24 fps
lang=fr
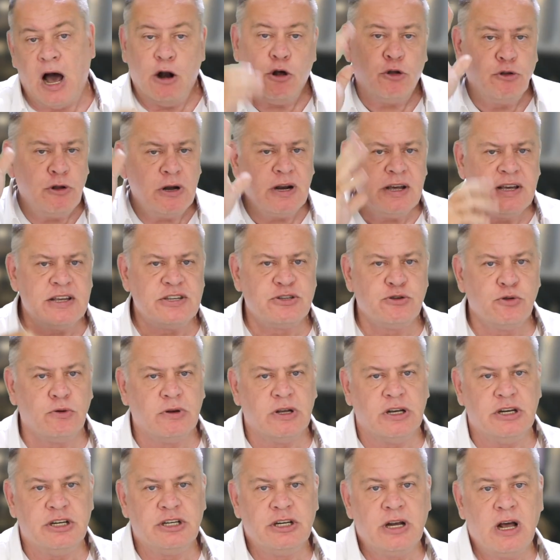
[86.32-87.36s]
Alors dans la question de
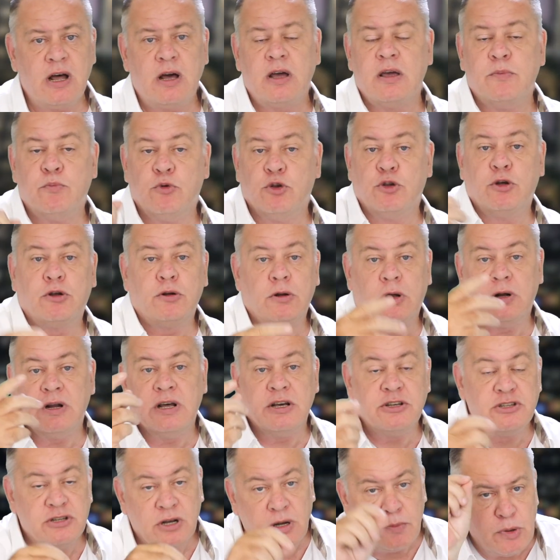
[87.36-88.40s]
Richard, il me donne un
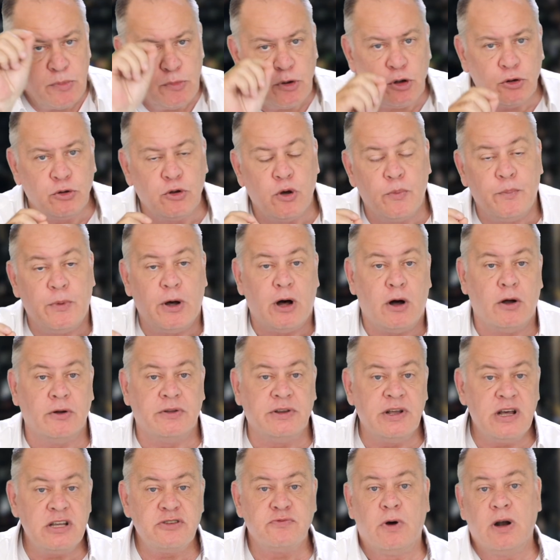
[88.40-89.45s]
exemple, il met entre
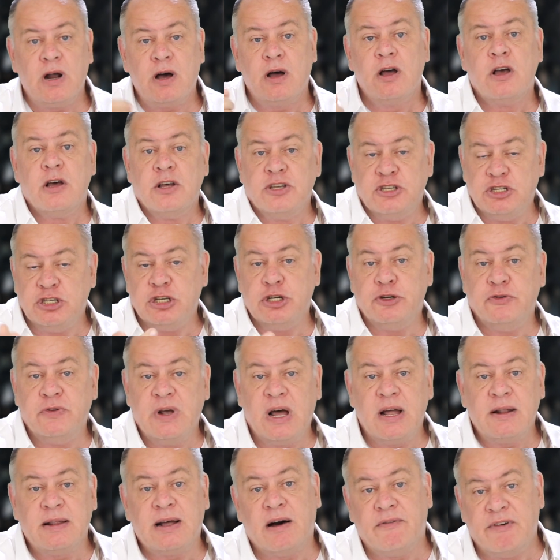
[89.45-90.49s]
parenthèses, voilà, si je
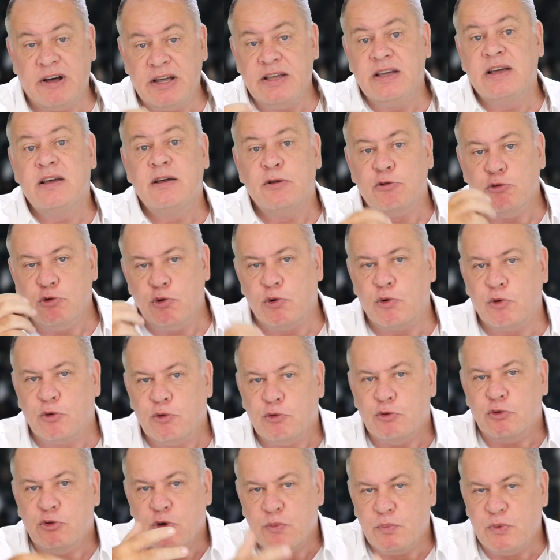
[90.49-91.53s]
viens travailler donc
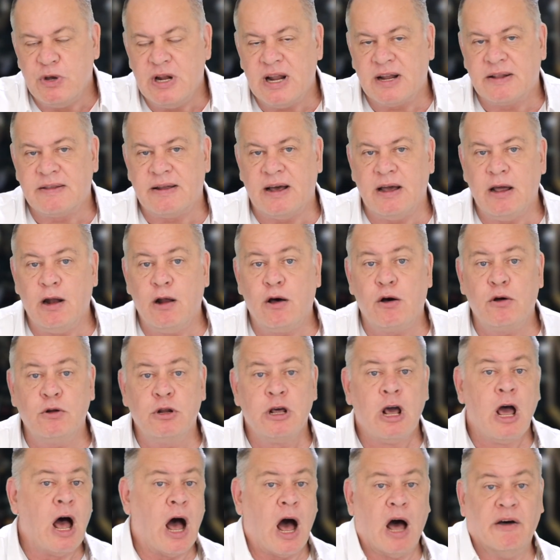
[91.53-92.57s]
depuis la Thaïlande
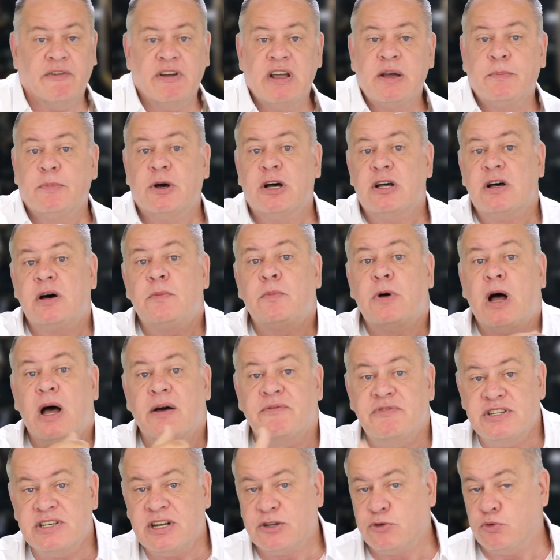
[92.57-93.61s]
avec par exemple un
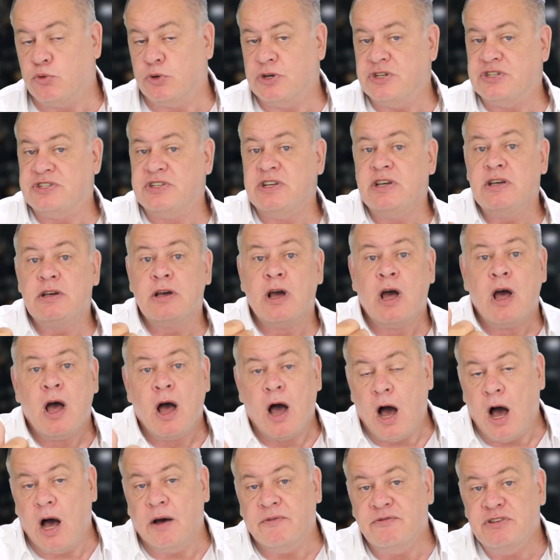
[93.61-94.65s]
visa touristique,
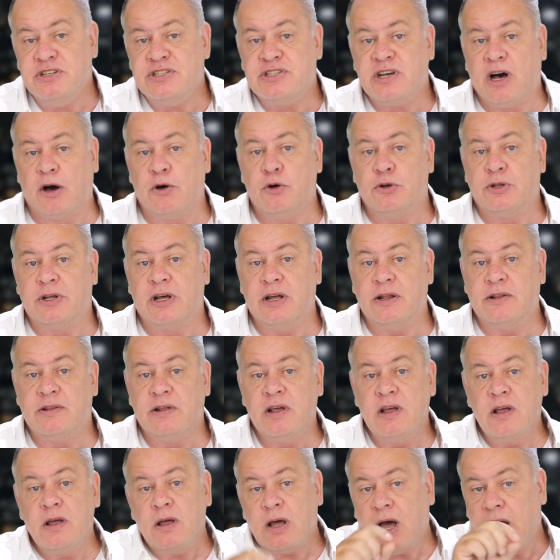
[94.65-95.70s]
un visa
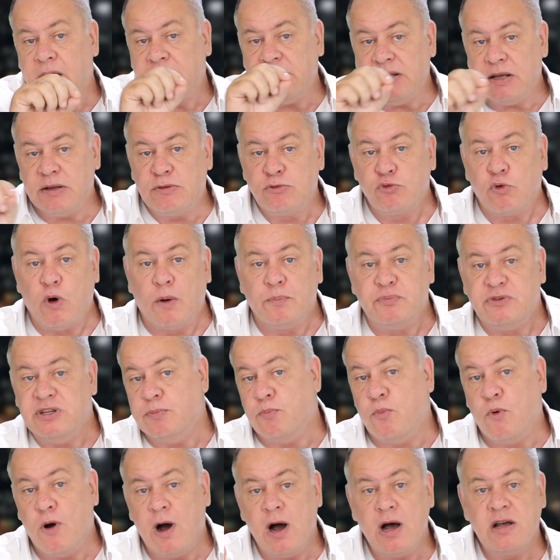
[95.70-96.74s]
retraité, avec des trois petits
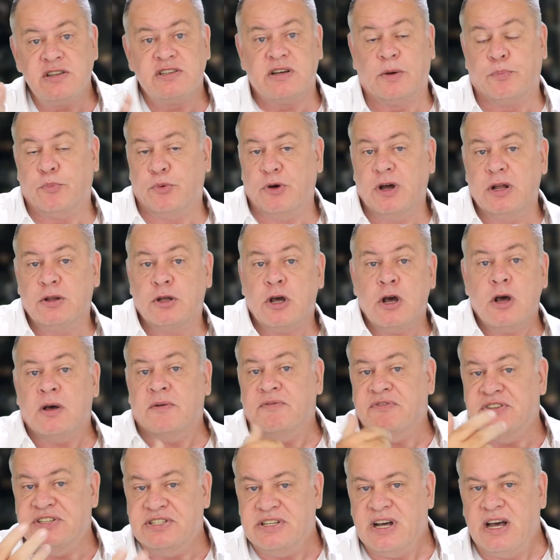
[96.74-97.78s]
points, ça peut être
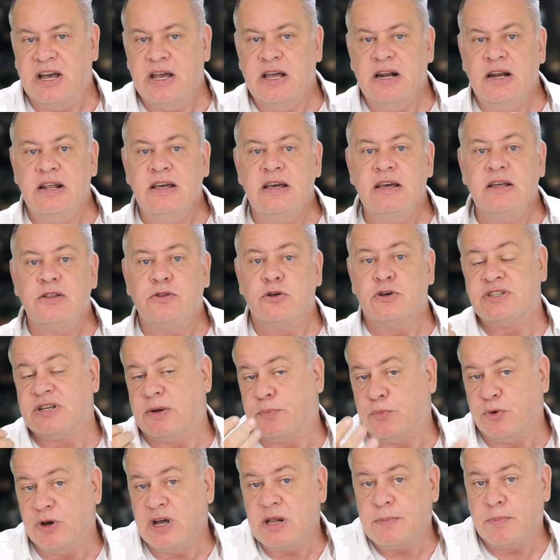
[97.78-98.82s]
visa élite, ça
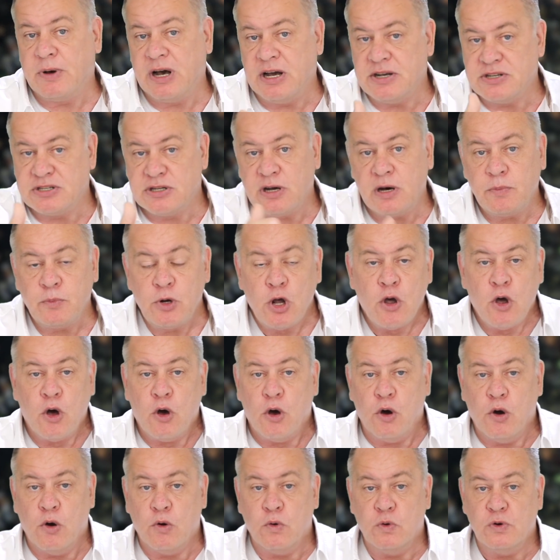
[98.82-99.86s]
peut être par exemple
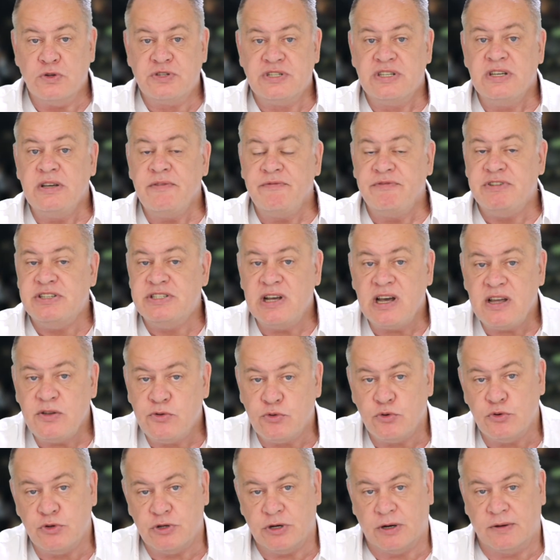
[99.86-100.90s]
euh, aussi visa
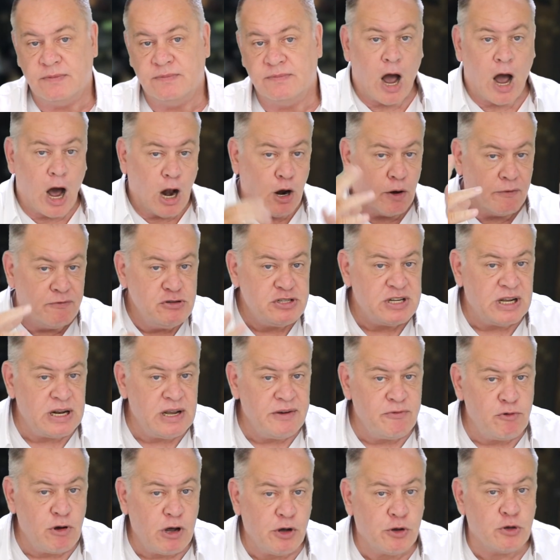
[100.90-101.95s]
étudiant. Alors vous allez
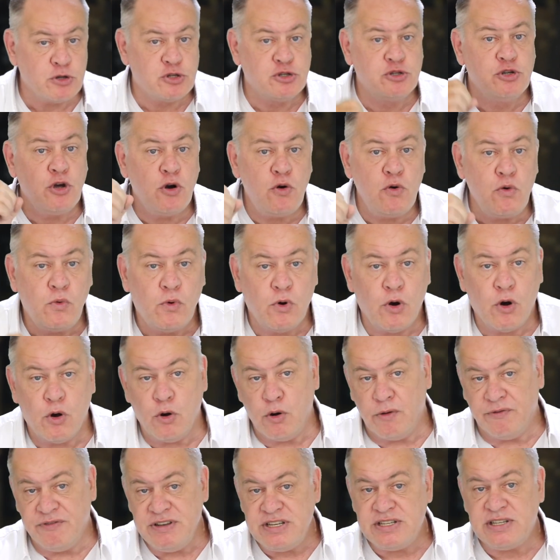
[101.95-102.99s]
voir que selon
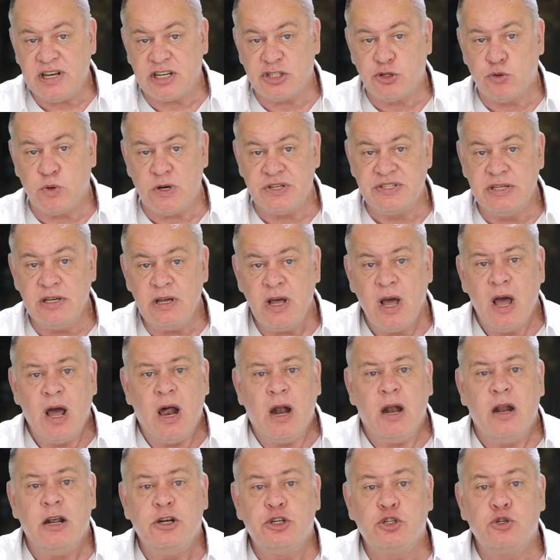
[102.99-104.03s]
le visa choisi,
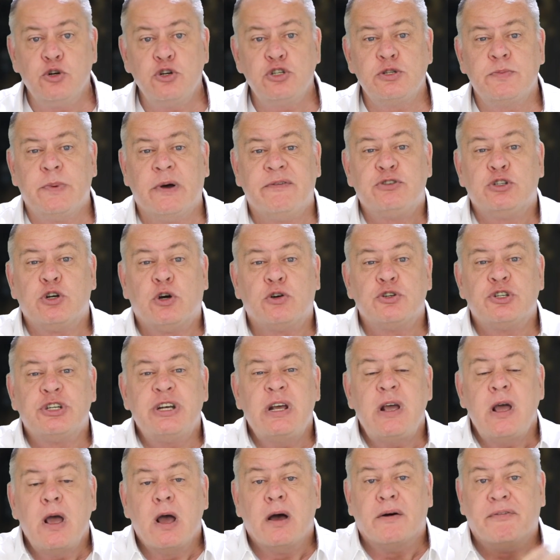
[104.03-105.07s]
les choses peuvent
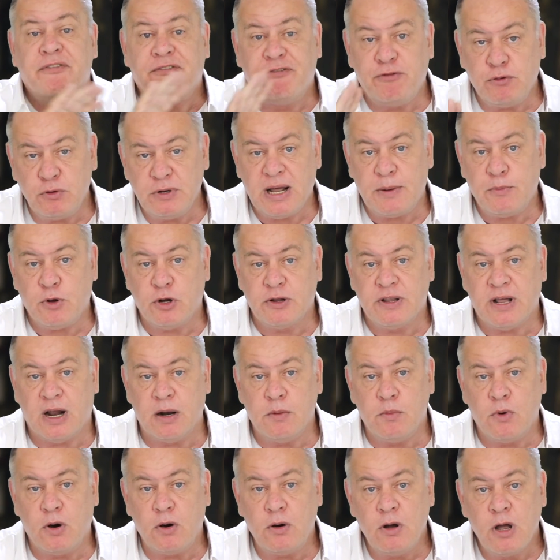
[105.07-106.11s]
changer
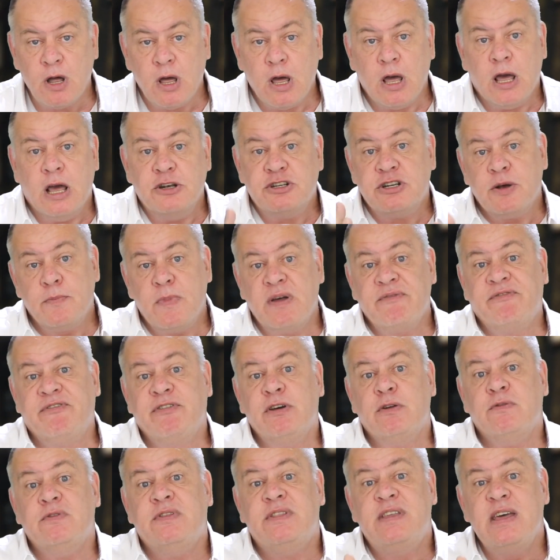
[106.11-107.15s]
fondamentalement et j'ai même fait
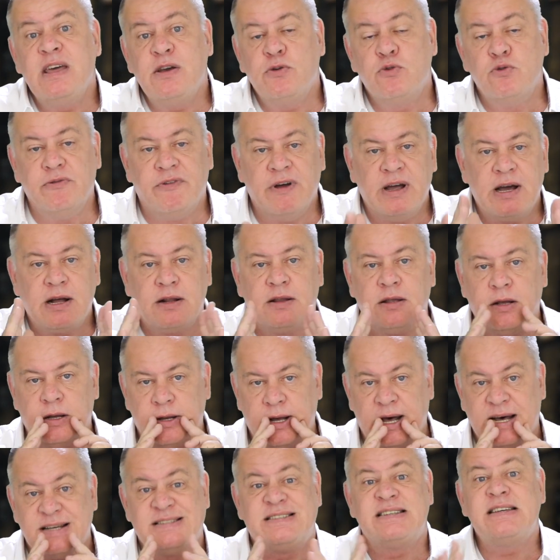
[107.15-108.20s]
une découverte
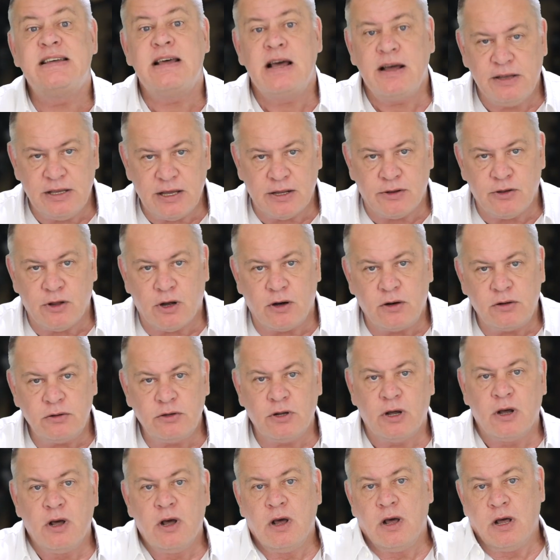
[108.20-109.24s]
assez inquiétante,